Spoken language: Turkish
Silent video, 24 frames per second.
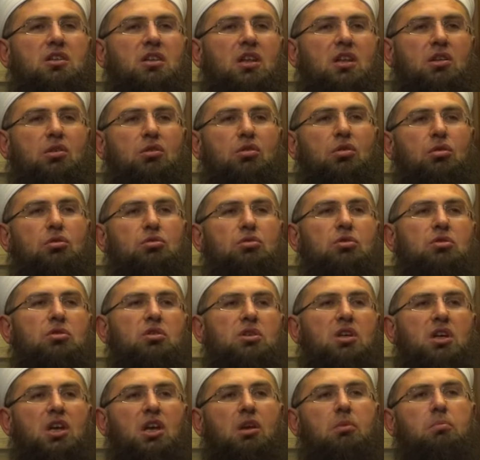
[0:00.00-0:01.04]

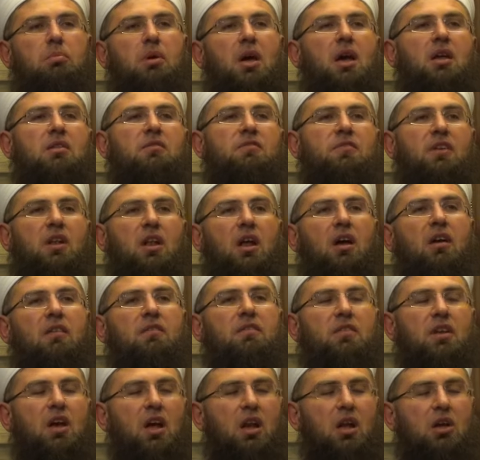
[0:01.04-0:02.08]
dedikodu, gıybet filan
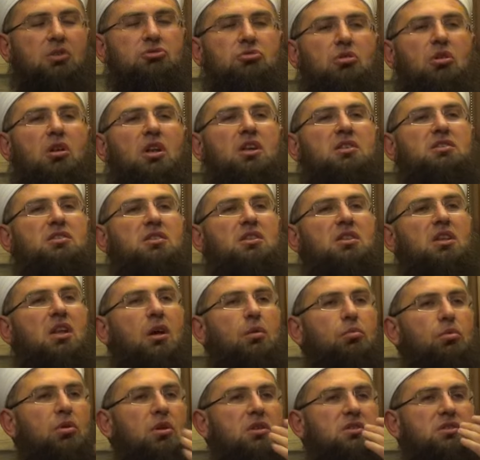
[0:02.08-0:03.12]
yalan söylesin
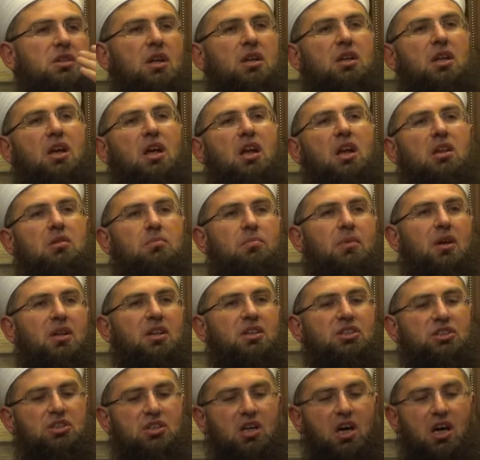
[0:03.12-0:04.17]
diye bu lisanı
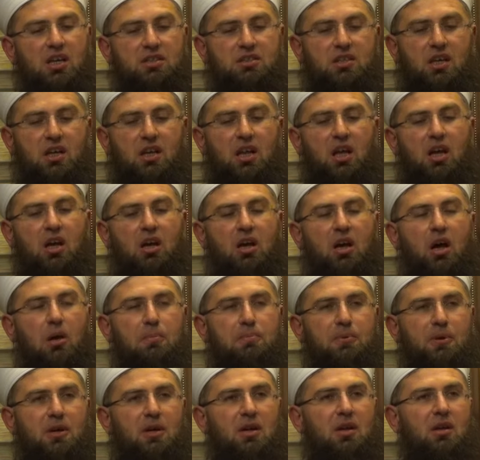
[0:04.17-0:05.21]
yaratmadı. İşte Hasan'a
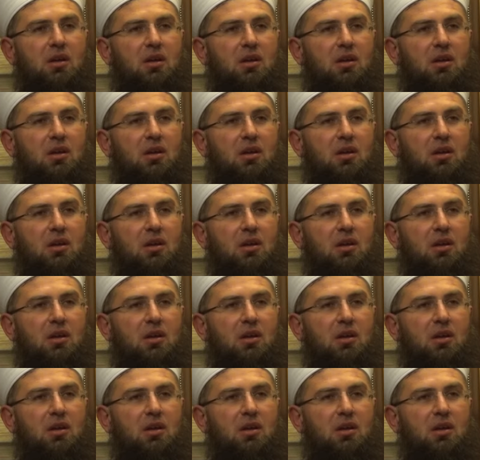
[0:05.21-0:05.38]
kapı.